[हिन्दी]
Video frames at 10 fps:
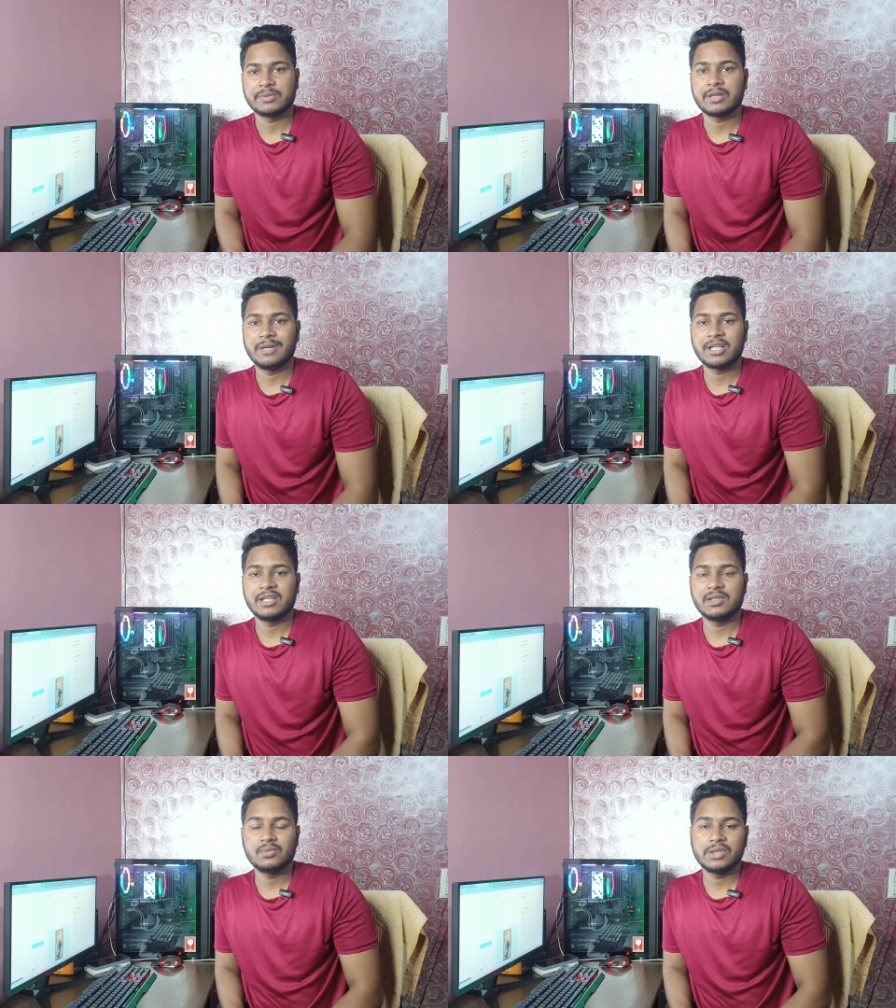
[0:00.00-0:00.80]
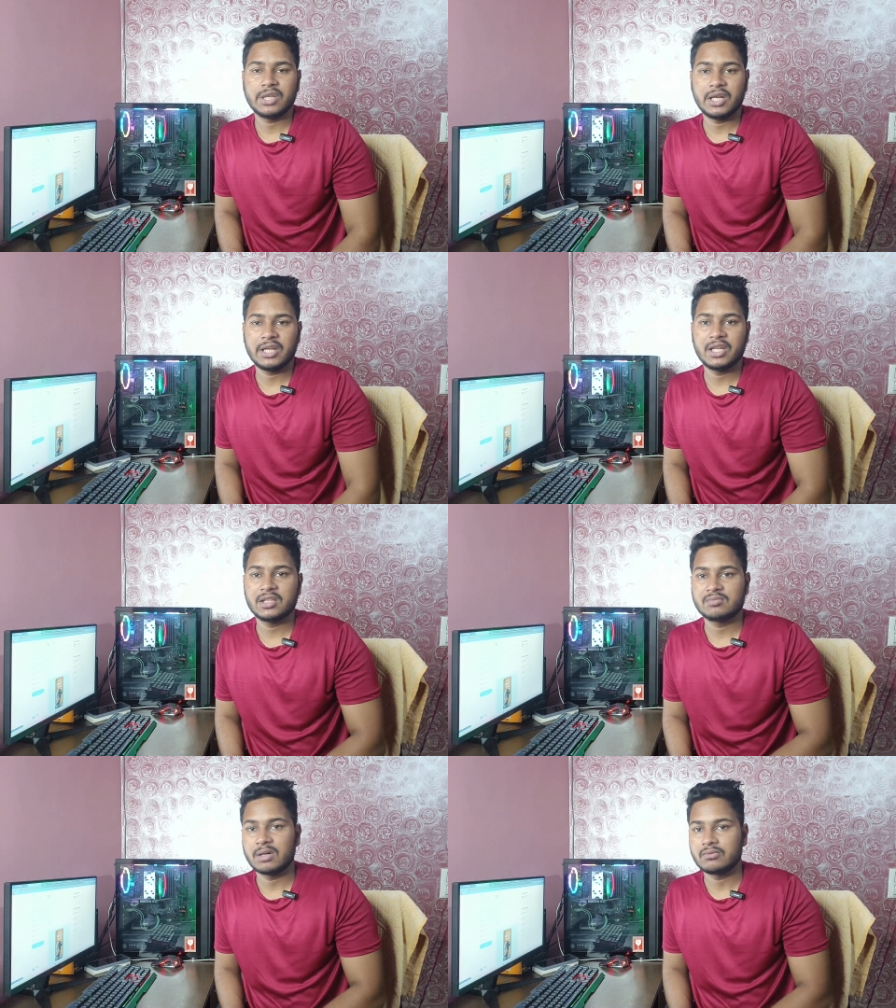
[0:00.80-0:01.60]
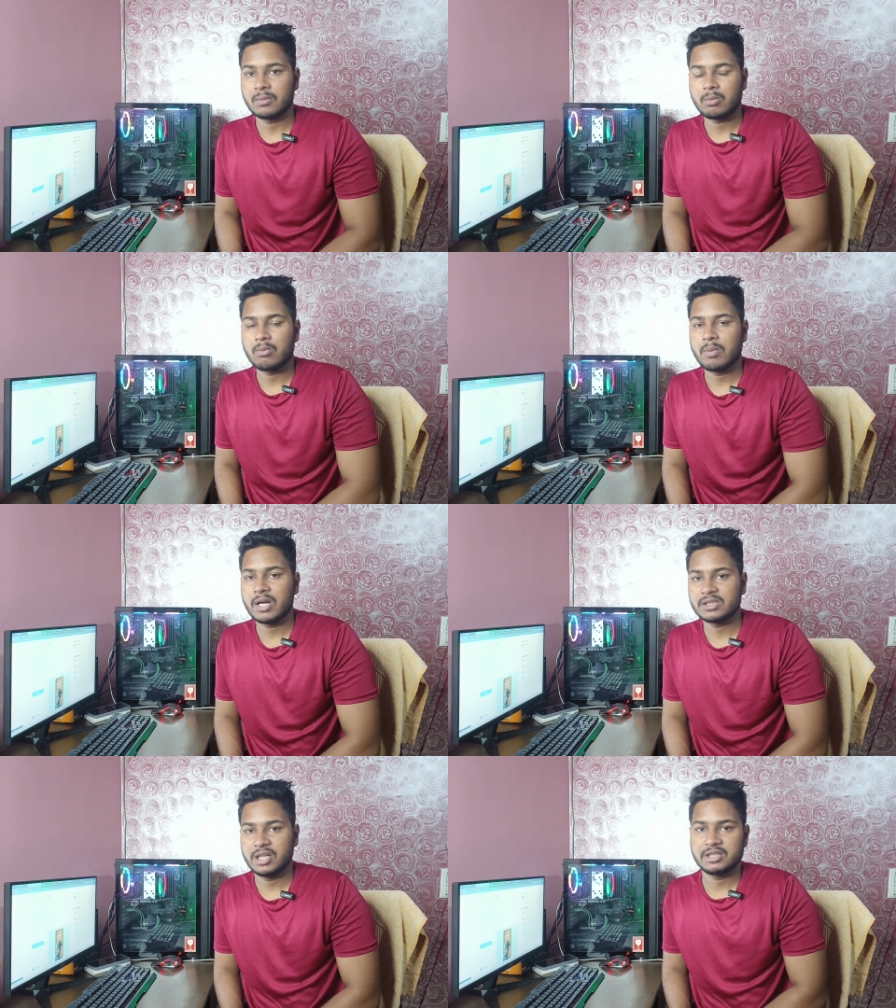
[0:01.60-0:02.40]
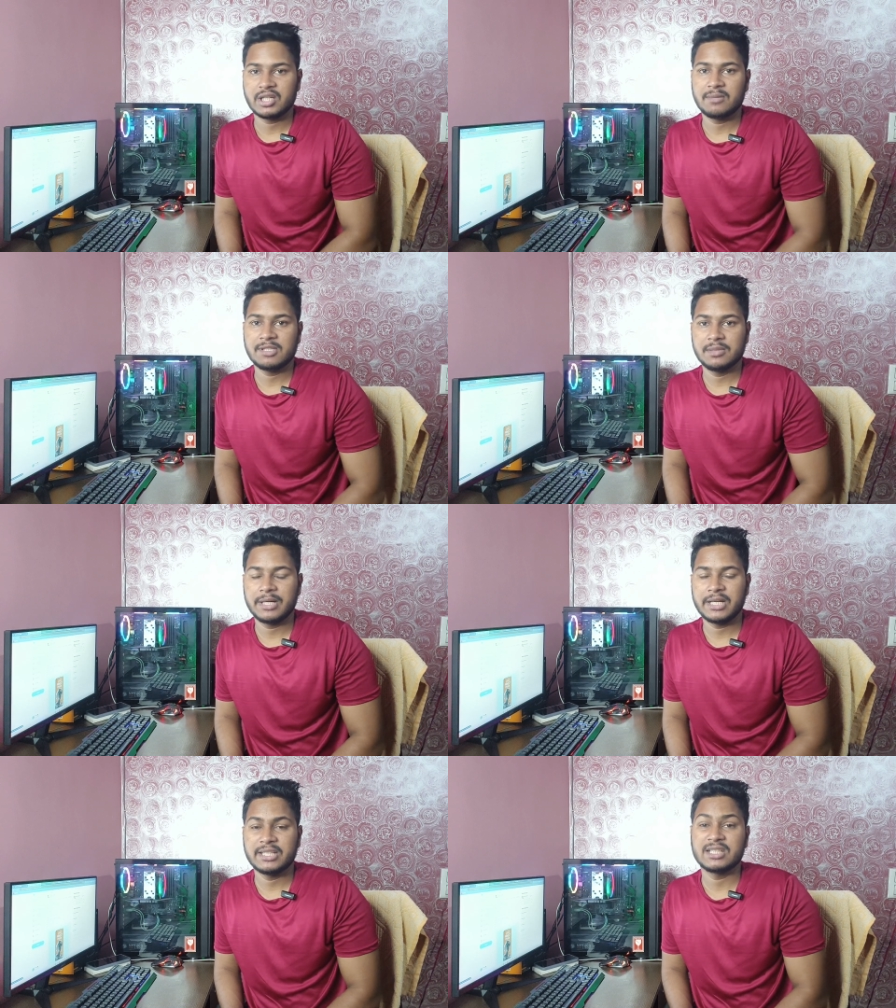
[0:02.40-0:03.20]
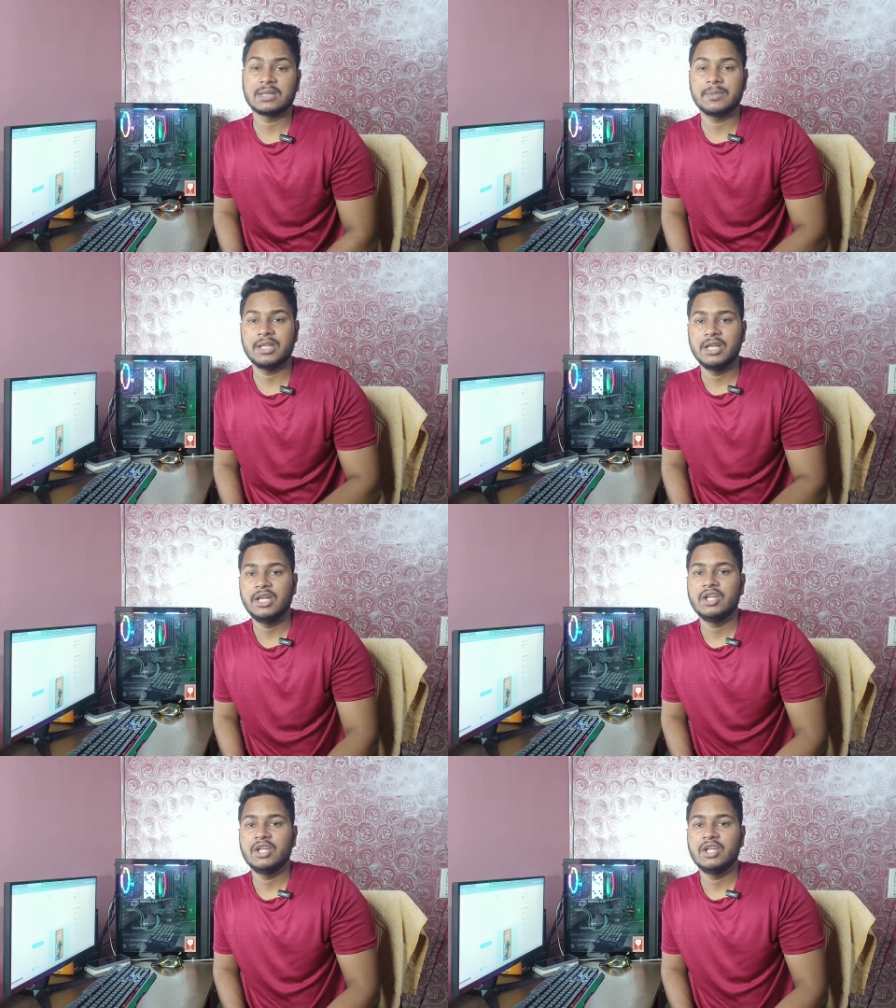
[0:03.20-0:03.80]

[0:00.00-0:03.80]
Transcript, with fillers: सबसे कमाल की चीज़ मुझे ये लगी कि स्मार्टफोन आपको पाँच हज़ार एम बैटरी के साथ में